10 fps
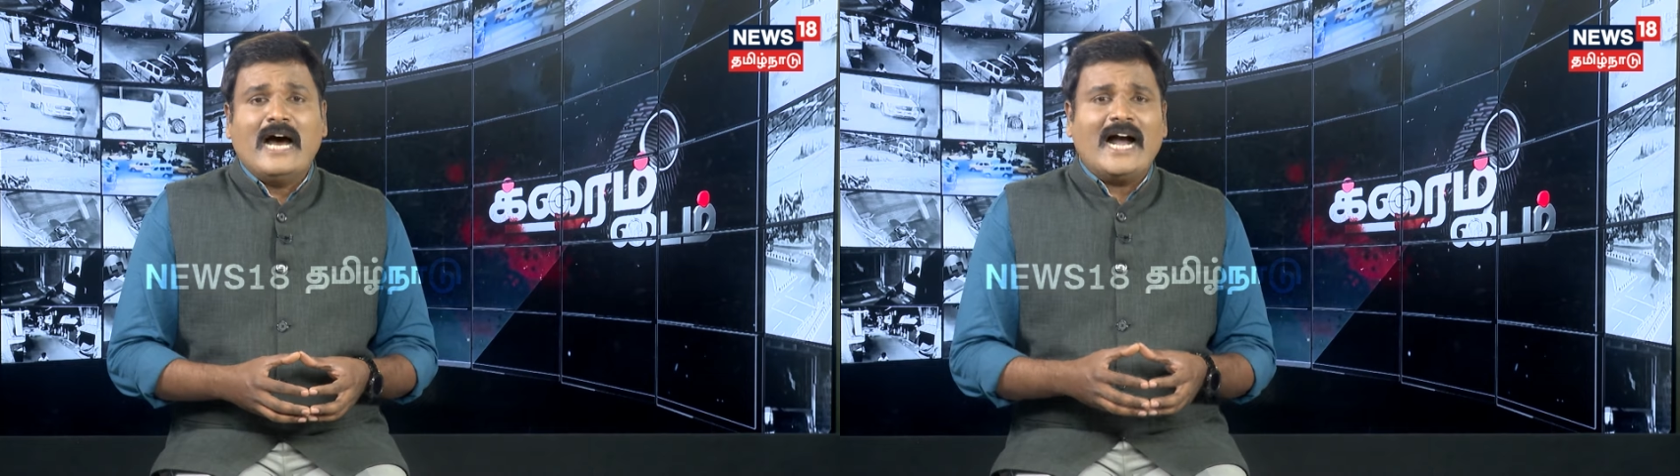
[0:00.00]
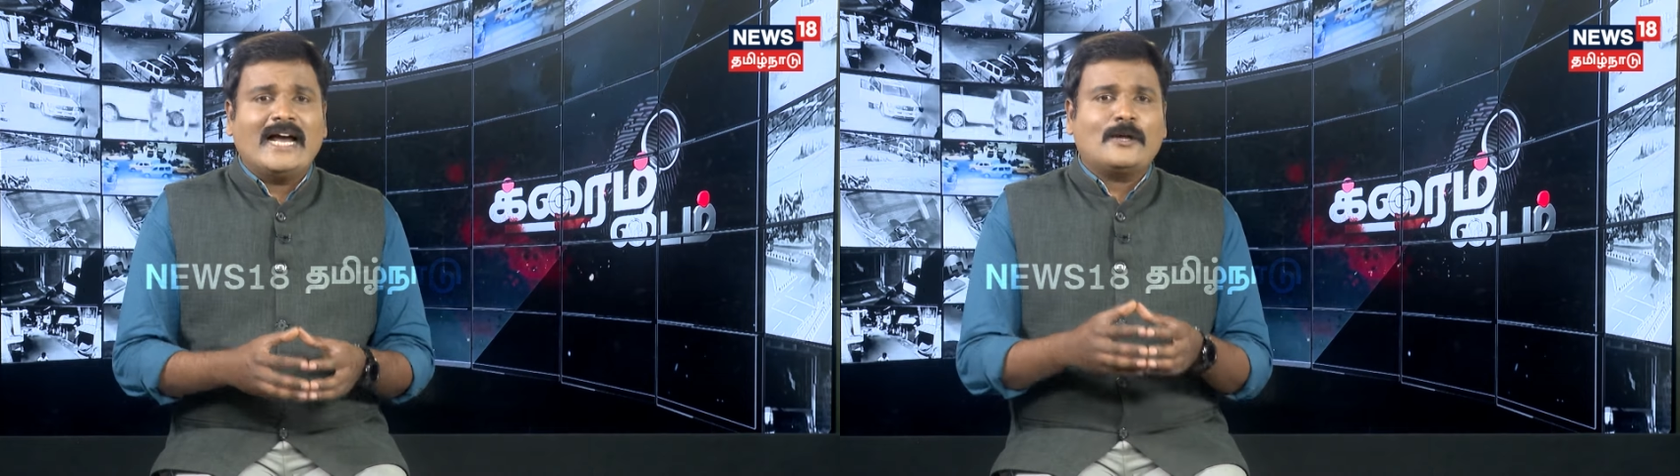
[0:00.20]

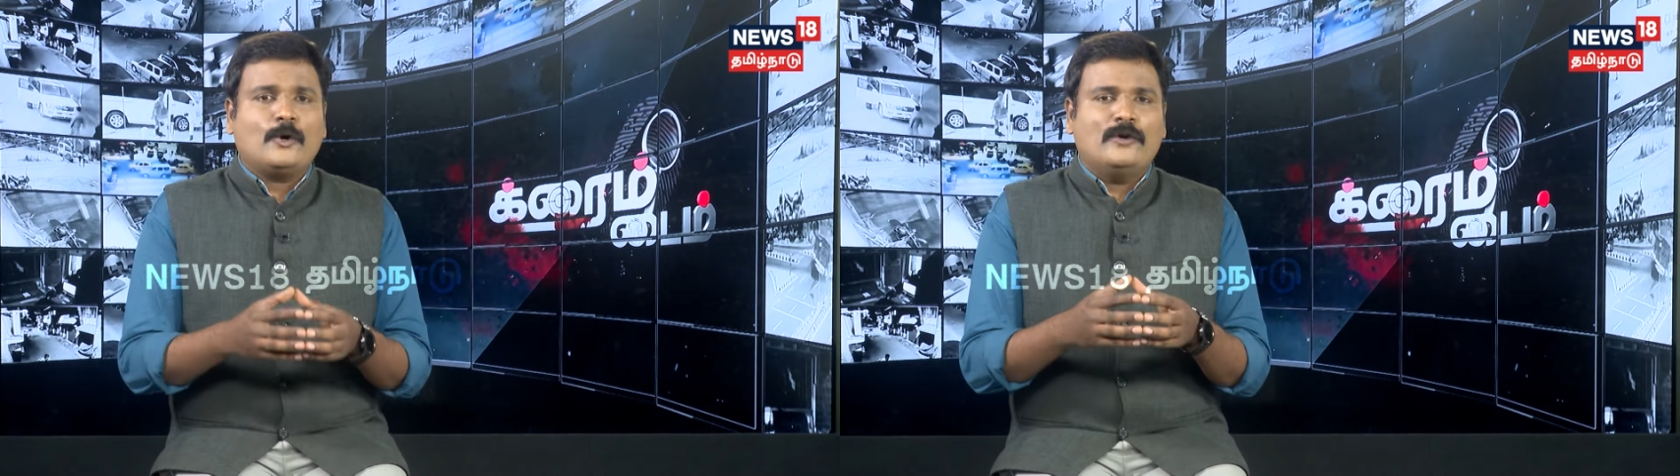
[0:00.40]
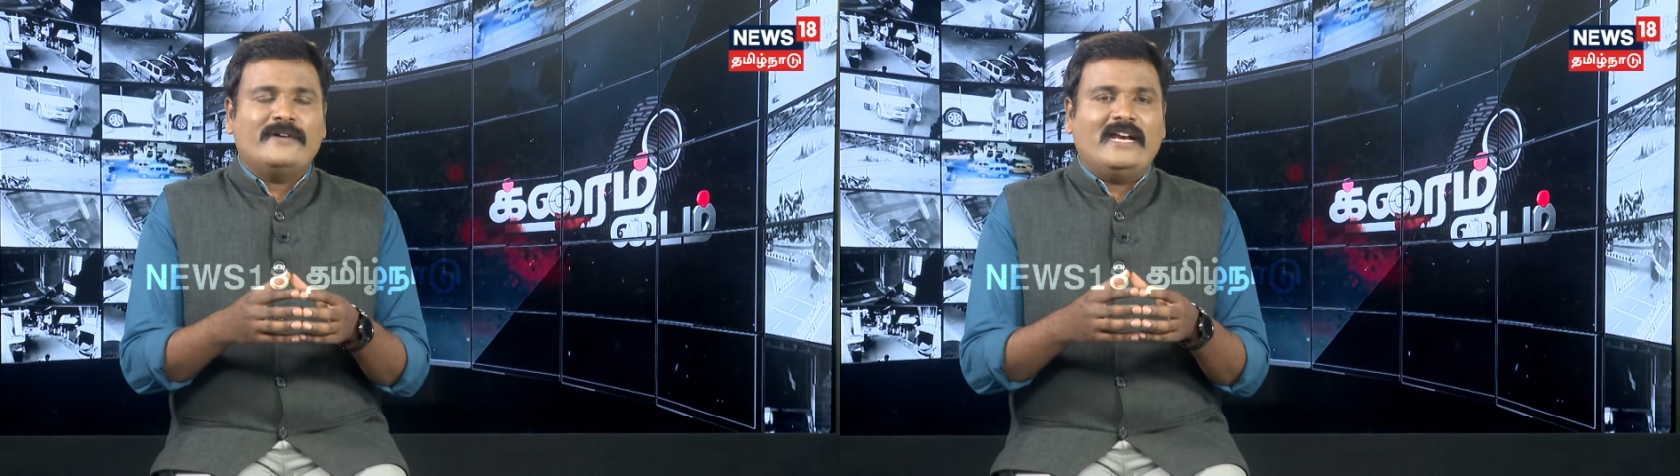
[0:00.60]

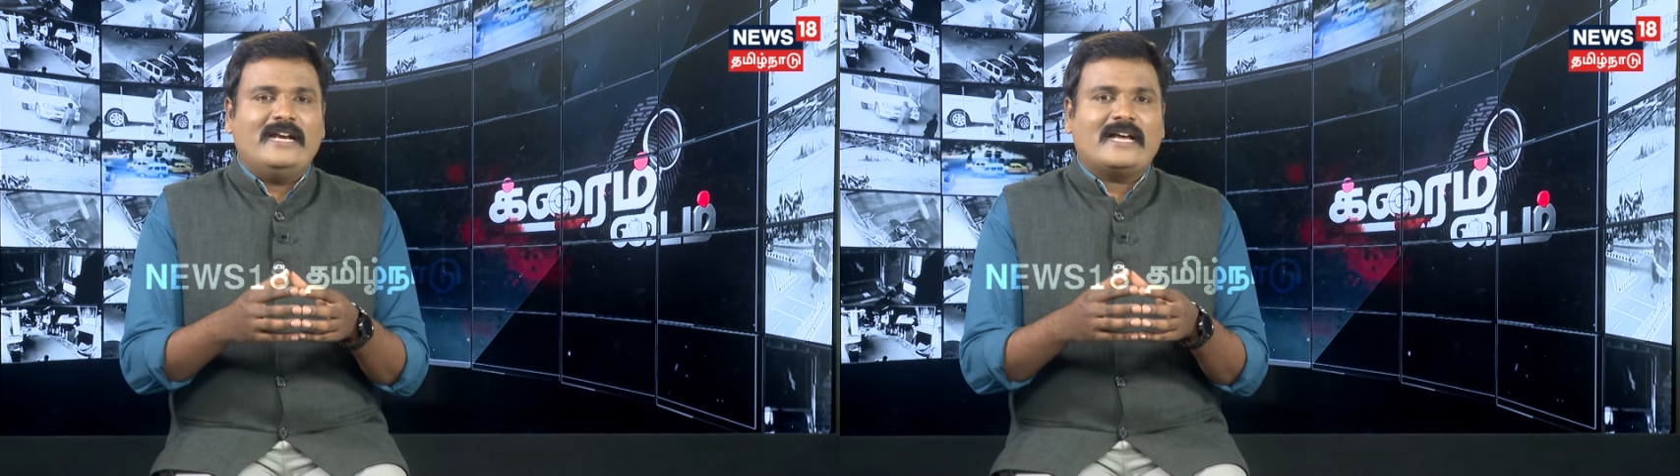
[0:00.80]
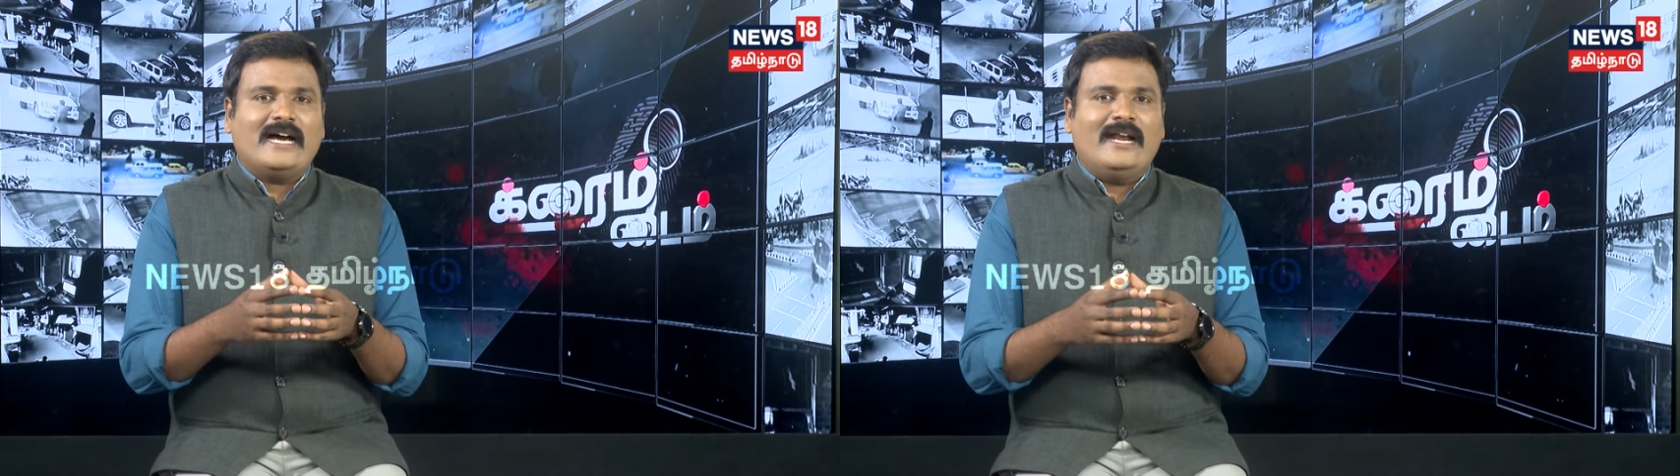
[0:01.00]

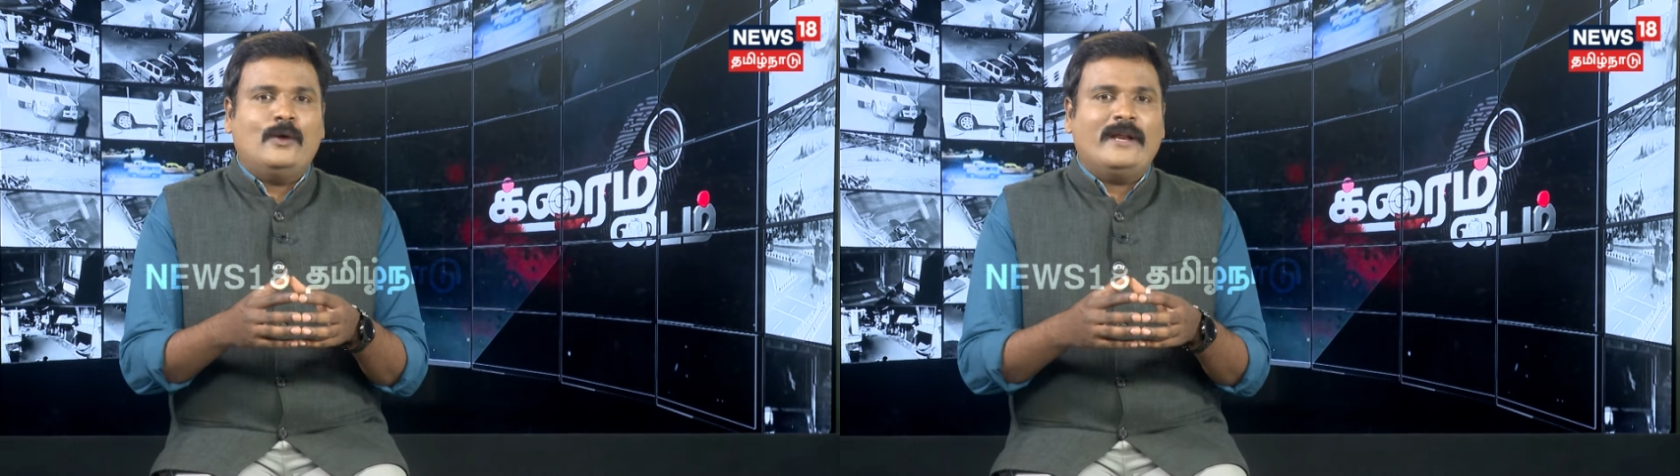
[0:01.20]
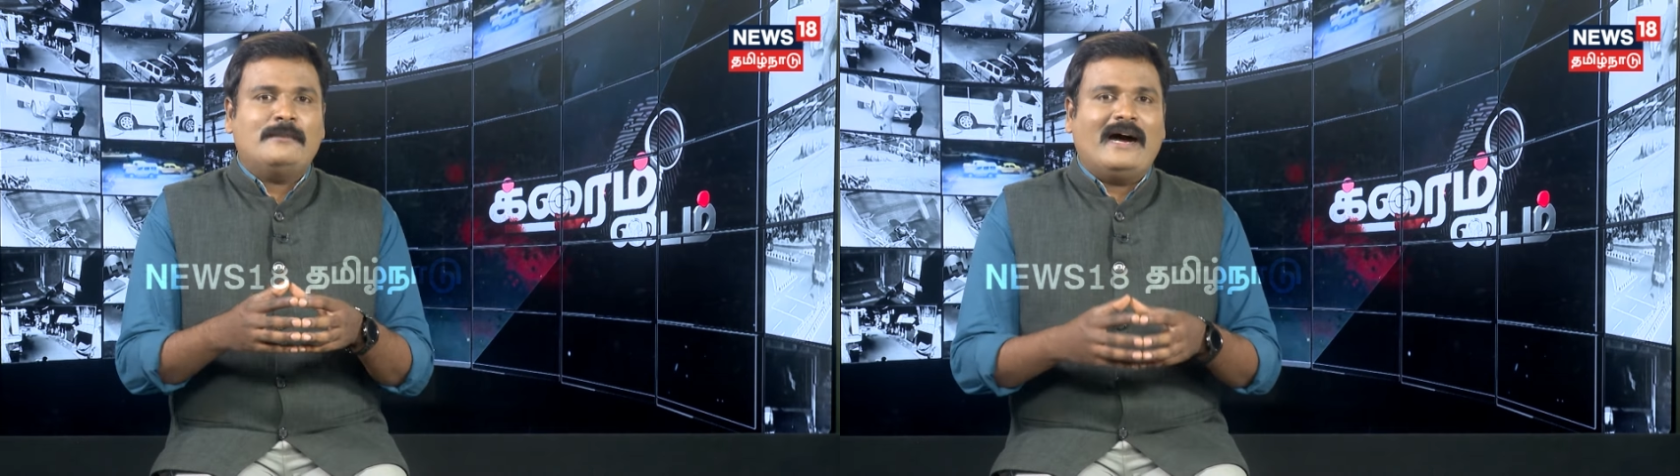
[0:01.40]
நாகர்கோவிலில்
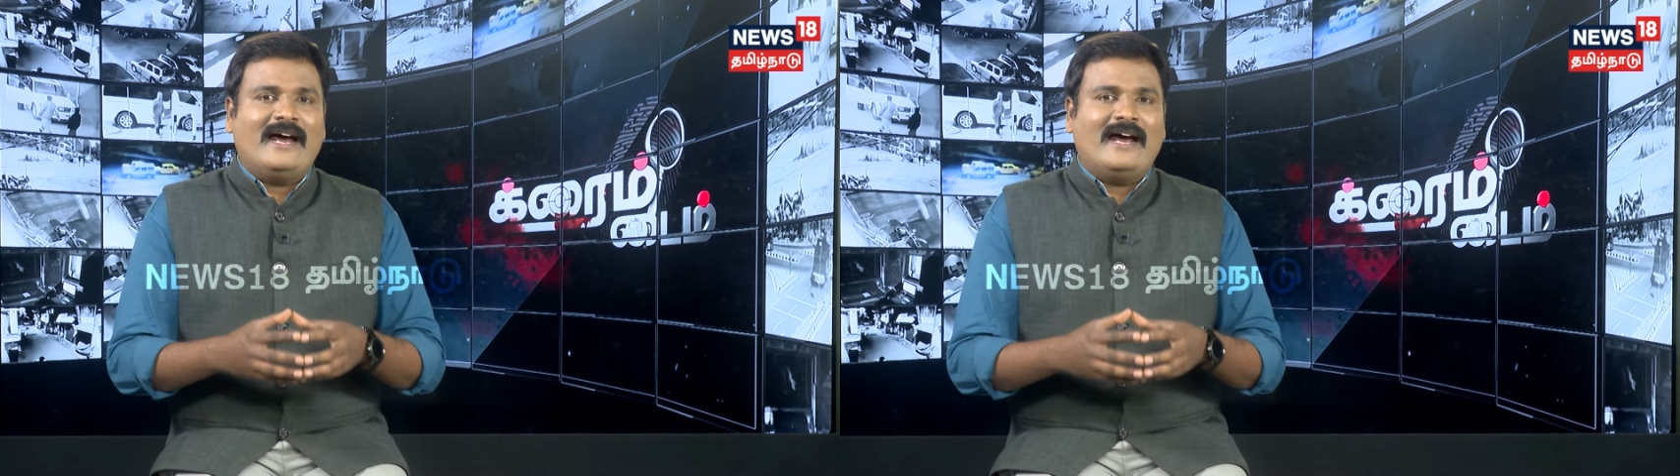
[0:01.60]
கல்லூரி